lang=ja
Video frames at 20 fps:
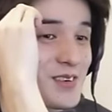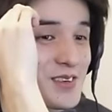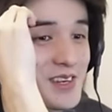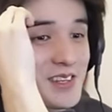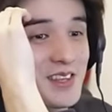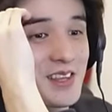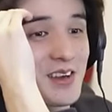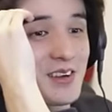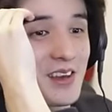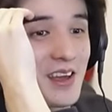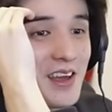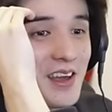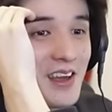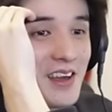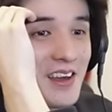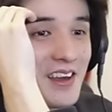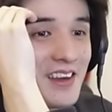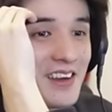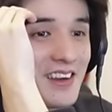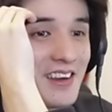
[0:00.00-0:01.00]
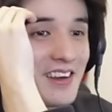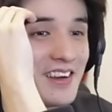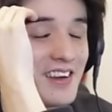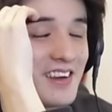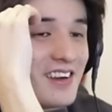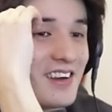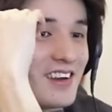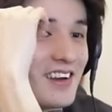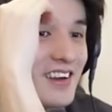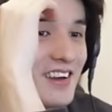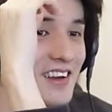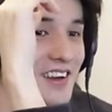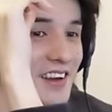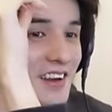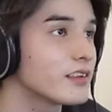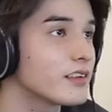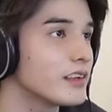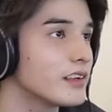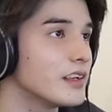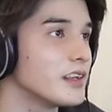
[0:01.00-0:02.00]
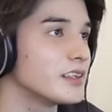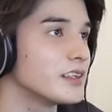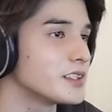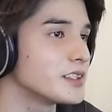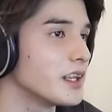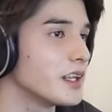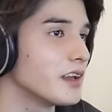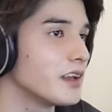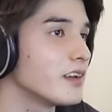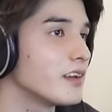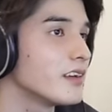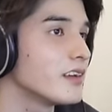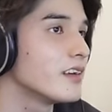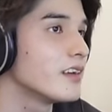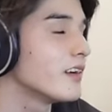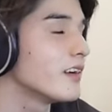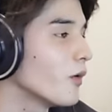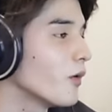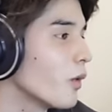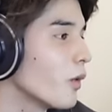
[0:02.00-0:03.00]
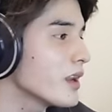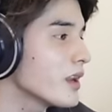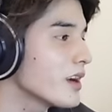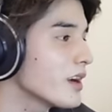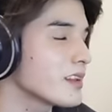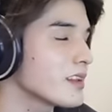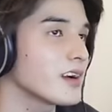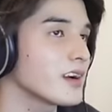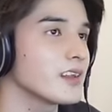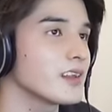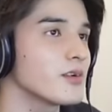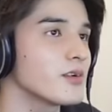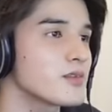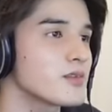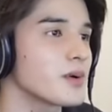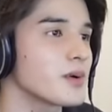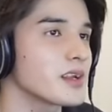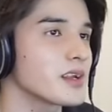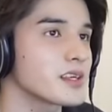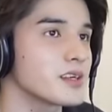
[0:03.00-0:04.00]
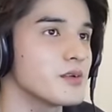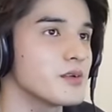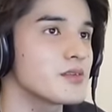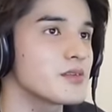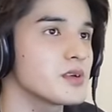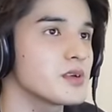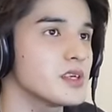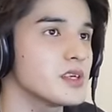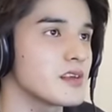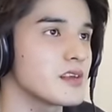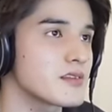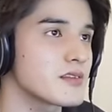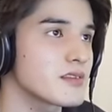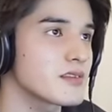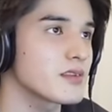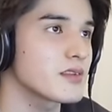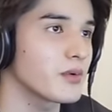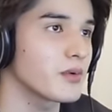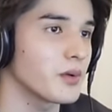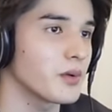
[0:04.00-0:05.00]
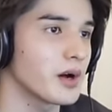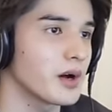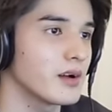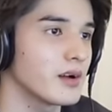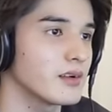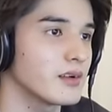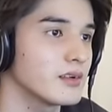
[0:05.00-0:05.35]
持ちだったよね。いいですね。終わり方が素晴らしい。美しいです。これは。